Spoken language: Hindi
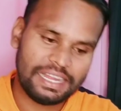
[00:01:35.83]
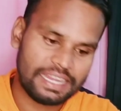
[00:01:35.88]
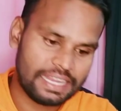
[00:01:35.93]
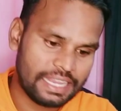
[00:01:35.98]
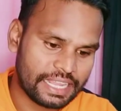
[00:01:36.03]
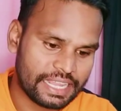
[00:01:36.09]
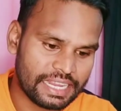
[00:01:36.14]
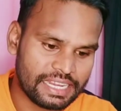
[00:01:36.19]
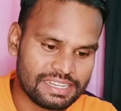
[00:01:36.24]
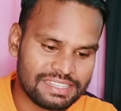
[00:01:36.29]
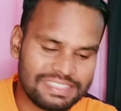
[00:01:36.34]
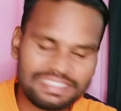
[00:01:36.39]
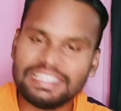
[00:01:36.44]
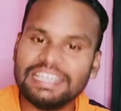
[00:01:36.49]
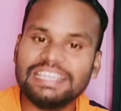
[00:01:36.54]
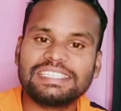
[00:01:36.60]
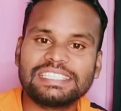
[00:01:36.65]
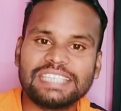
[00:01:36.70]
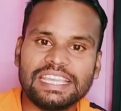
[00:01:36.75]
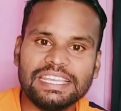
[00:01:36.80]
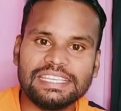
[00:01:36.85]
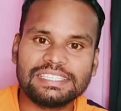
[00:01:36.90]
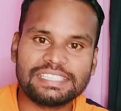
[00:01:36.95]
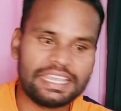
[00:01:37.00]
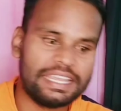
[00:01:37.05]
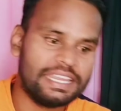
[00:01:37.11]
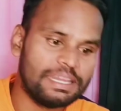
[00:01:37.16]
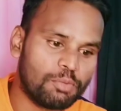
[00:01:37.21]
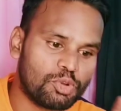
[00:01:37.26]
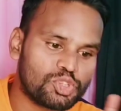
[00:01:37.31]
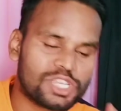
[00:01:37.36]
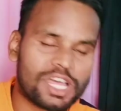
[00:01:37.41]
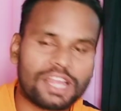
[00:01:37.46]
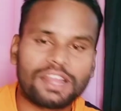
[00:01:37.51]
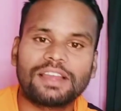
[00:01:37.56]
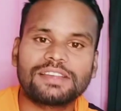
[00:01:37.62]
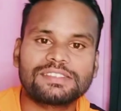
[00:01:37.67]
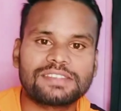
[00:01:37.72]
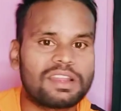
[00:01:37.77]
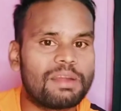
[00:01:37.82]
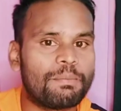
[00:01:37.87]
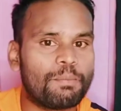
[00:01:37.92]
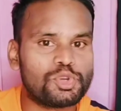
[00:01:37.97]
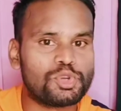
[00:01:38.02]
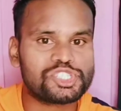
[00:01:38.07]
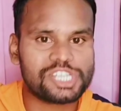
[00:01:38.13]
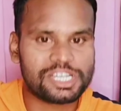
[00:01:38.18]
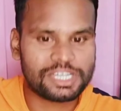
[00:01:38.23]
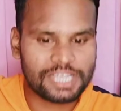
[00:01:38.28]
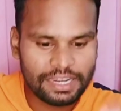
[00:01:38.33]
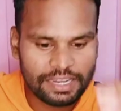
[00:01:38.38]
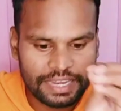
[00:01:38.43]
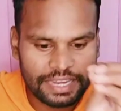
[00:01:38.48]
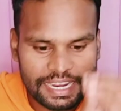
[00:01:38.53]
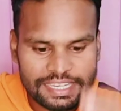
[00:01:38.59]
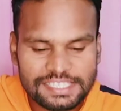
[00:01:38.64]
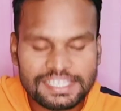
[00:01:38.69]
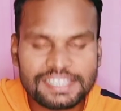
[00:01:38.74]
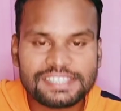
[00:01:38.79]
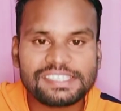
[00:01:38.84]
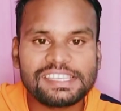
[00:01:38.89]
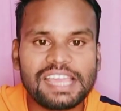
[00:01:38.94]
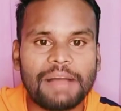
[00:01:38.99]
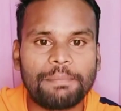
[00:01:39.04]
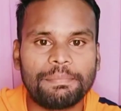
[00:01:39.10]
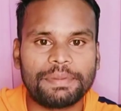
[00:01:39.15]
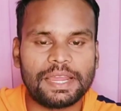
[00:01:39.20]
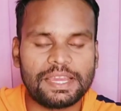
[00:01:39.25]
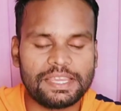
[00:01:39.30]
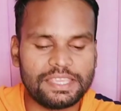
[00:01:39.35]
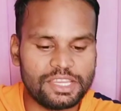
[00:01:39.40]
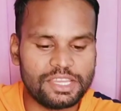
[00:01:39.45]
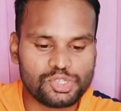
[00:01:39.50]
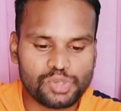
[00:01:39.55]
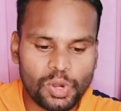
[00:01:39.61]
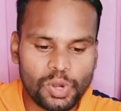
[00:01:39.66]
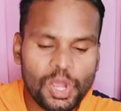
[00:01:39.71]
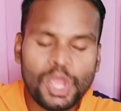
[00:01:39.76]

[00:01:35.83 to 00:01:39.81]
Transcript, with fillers: लेकिन देर से ही सही वो सारा का सारा पोस्टर का रिएक्शन से अपना ये जो